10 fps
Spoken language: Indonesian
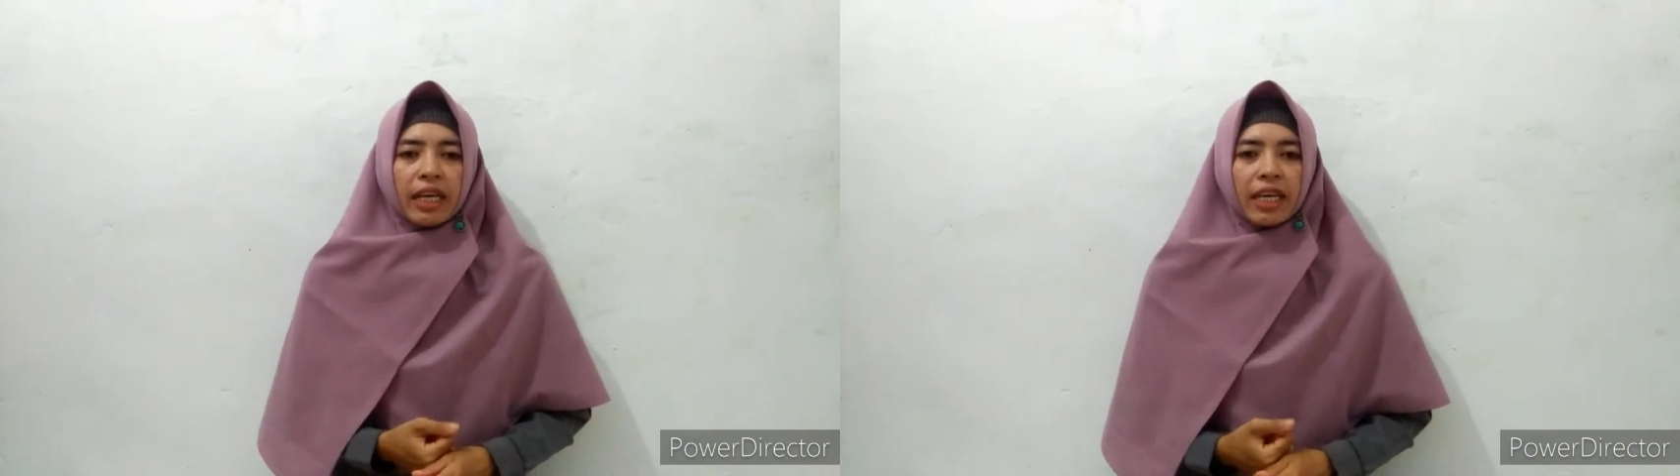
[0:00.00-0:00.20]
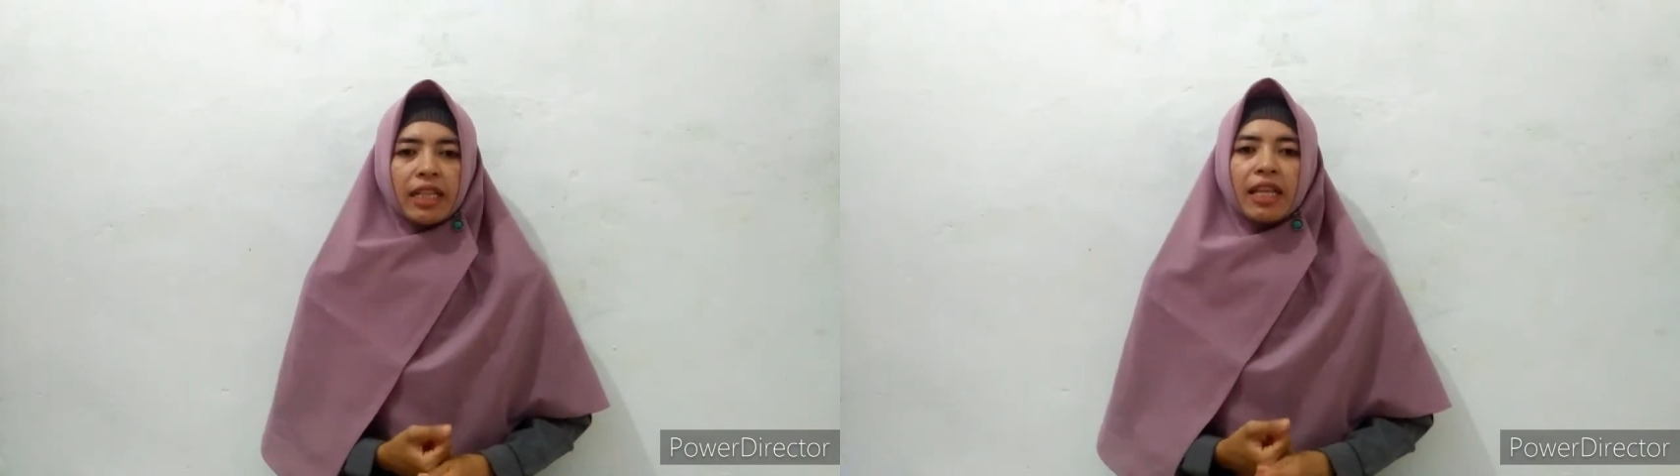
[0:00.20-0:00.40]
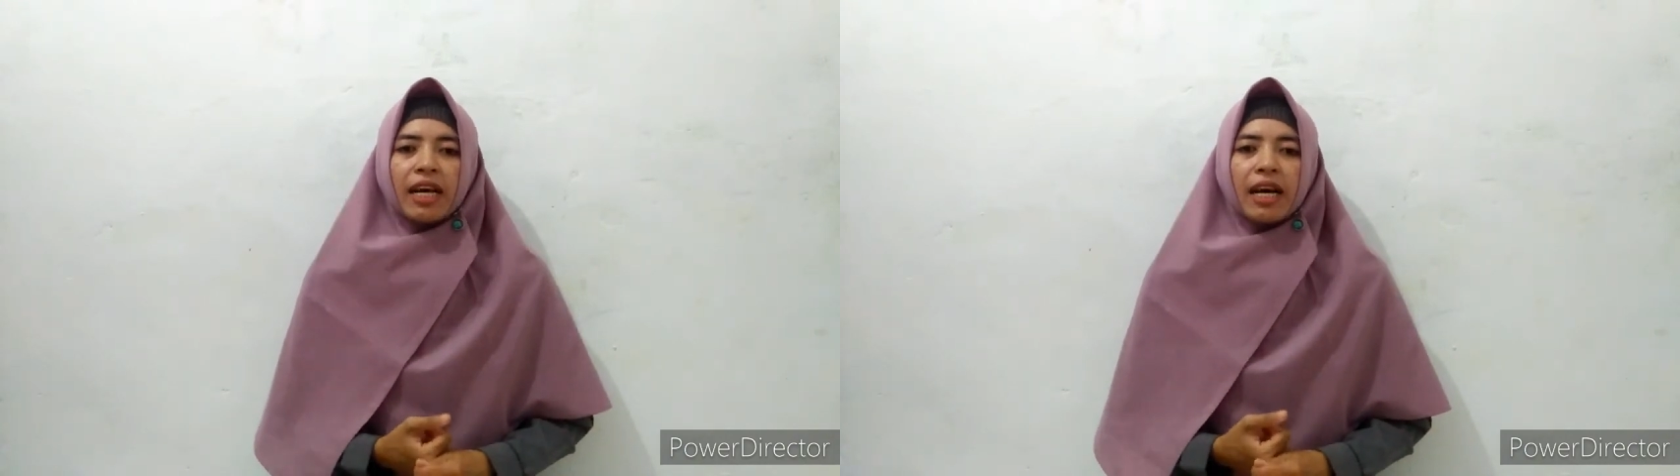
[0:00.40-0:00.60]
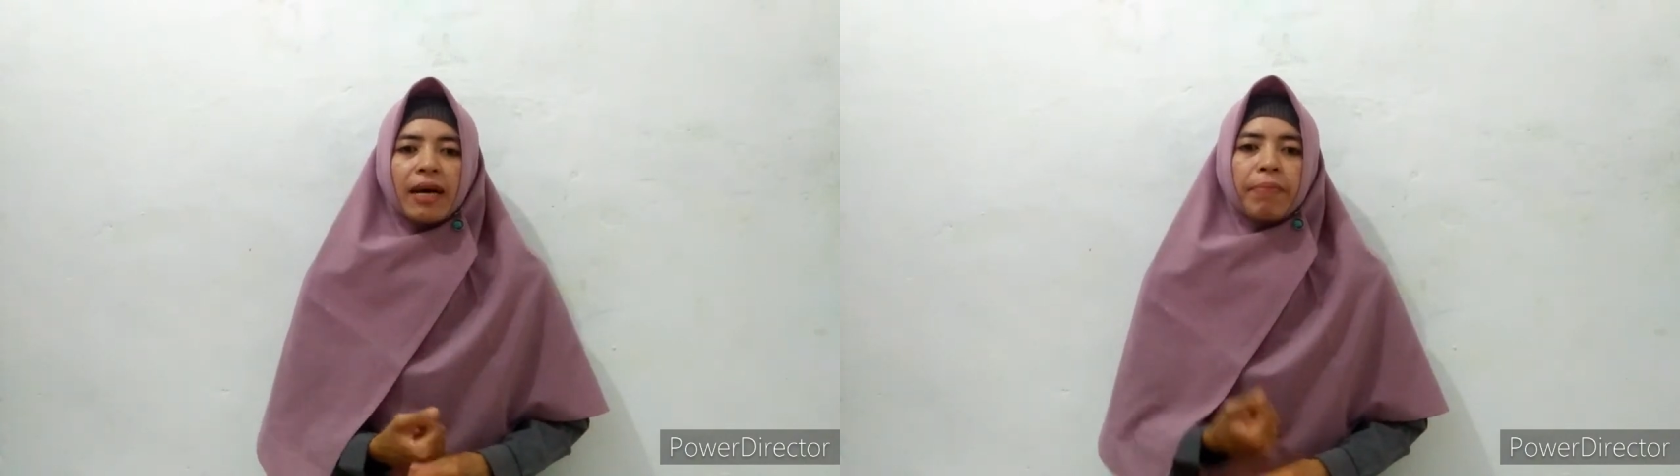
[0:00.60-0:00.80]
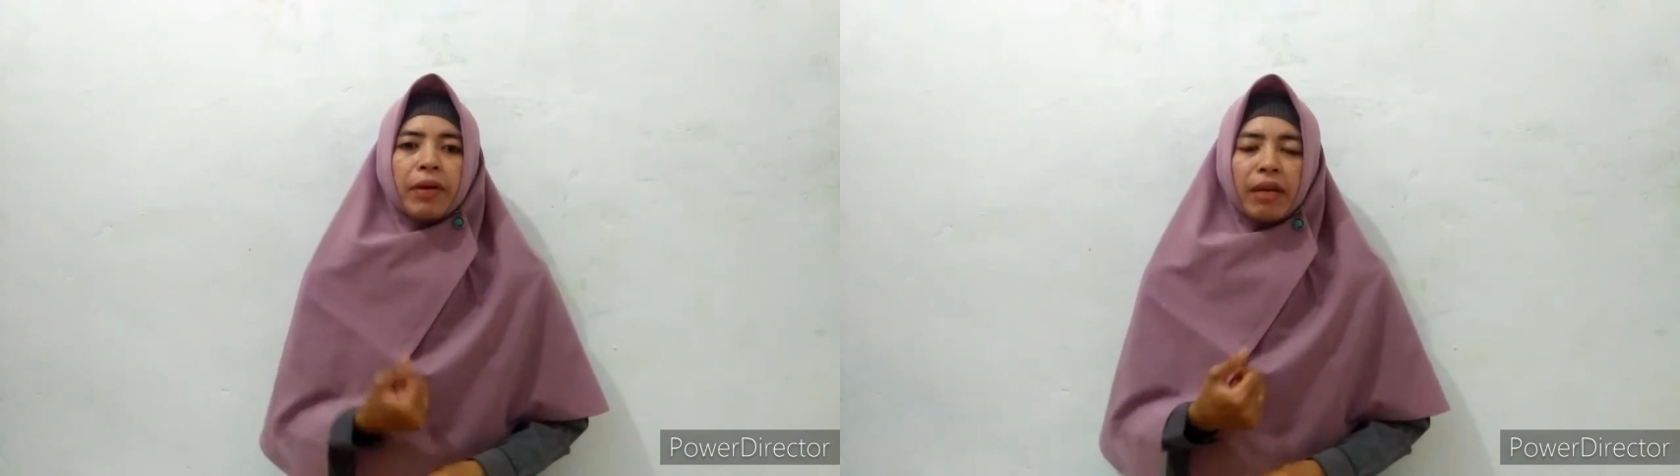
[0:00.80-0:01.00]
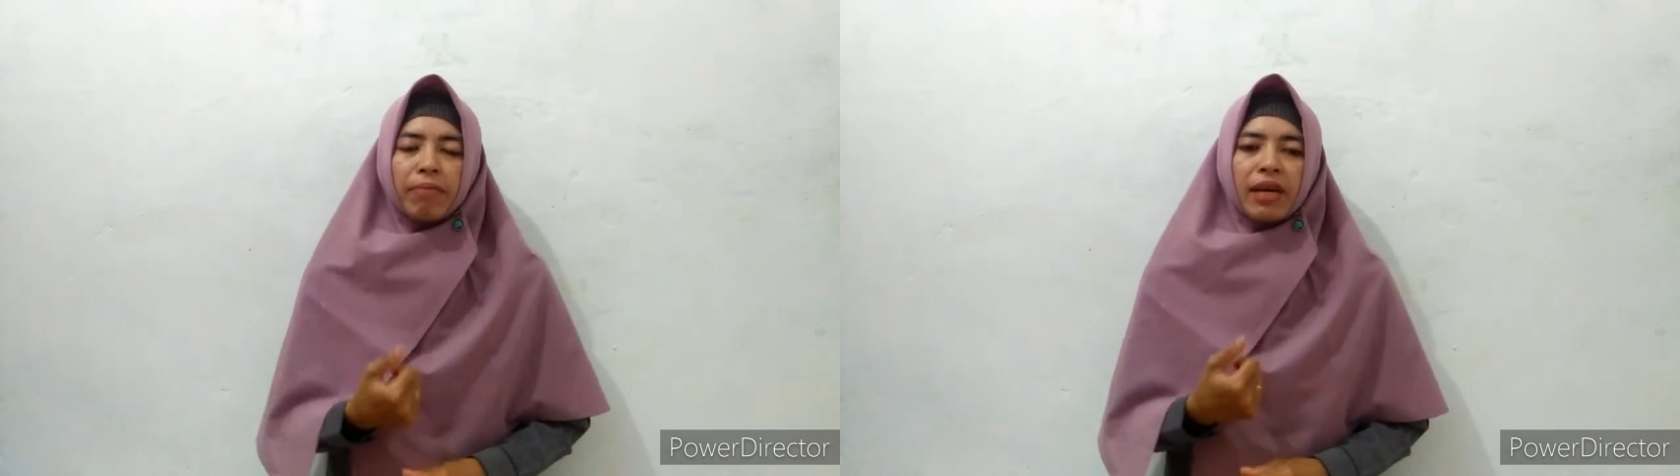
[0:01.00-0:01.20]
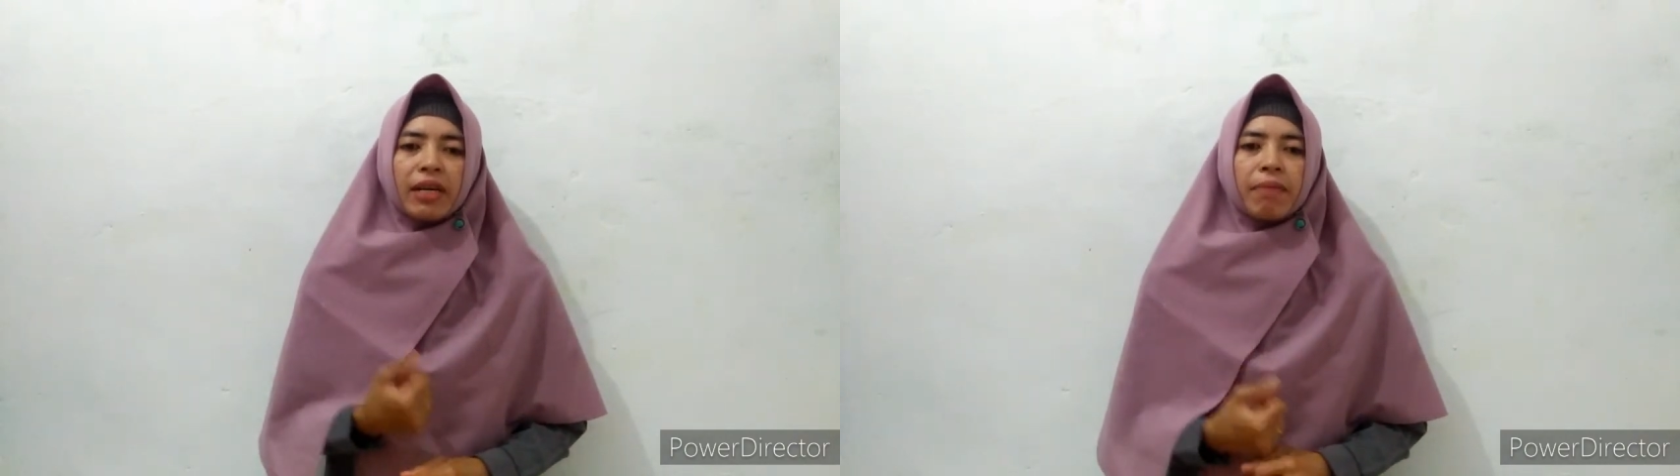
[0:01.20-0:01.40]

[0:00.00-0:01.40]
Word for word: kita beriman